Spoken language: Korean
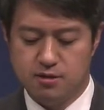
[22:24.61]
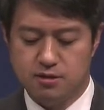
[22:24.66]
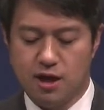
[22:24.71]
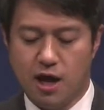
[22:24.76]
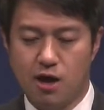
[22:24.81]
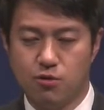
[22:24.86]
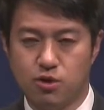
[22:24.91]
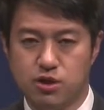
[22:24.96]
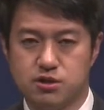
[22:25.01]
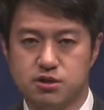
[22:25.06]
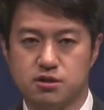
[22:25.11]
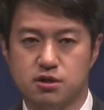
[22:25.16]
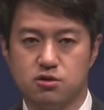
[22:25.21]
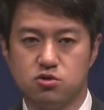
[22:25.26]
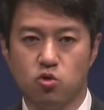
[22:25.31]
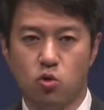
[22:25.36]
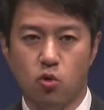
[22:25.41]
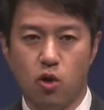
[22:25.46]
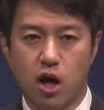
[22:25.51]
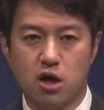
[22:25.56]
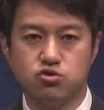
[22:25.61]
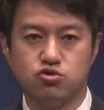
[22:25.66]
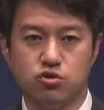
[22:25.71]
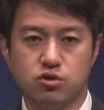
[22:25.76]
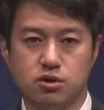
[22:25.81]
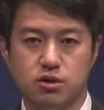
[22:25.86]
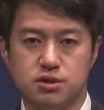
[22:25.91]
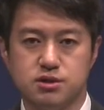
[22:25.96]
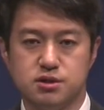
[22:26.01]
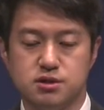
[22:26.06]
다윗을
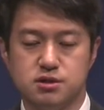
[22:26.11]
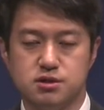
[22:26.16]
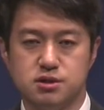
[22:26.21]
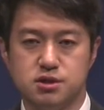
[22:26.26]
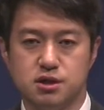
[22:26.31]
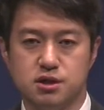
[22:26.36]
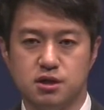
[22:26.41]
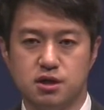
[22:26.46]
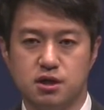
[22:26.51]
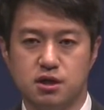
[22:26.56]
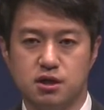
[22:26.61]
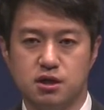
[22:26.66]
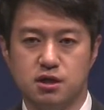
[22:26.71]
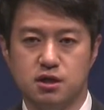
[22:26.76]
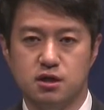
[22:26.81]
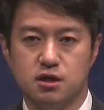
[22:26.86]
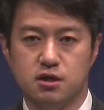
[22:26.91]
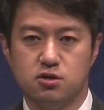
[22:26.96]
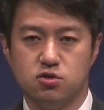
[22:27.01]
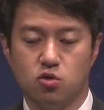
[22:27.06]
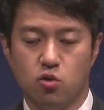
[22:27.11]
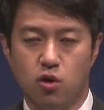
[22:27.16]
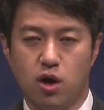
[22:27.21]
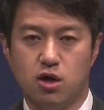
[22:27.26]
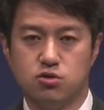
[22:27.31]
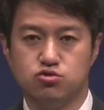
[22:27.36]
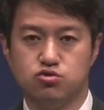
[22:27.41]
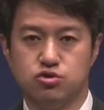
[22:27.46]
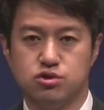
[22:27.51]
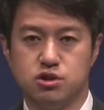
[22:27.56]
도와줄 것인지
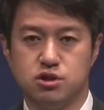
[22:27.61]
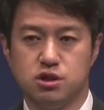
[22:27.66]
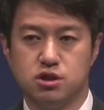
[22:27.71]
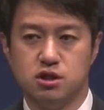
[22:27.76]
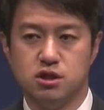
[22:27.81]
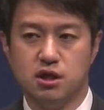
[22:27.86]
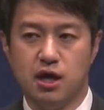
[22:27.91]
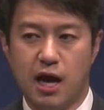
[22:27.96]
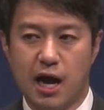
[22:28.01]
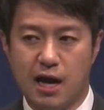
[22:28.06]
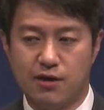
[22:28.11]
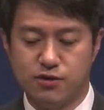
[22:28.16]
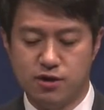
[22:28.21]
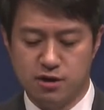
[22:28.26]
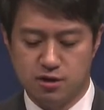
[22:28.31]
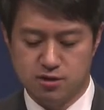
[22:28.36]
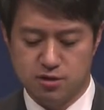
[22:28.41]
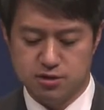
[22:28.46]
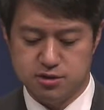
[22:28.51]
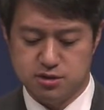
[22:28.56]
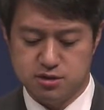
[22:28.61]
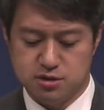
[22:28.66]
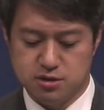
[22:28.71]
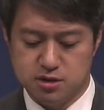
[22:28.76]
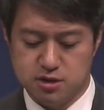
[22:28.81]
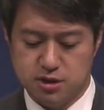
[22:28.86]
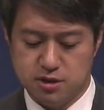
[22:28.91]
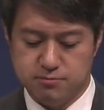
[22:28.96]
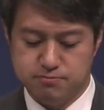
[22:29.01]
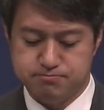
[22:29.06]
도와주지 않을
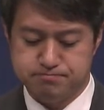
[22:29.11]
것인지.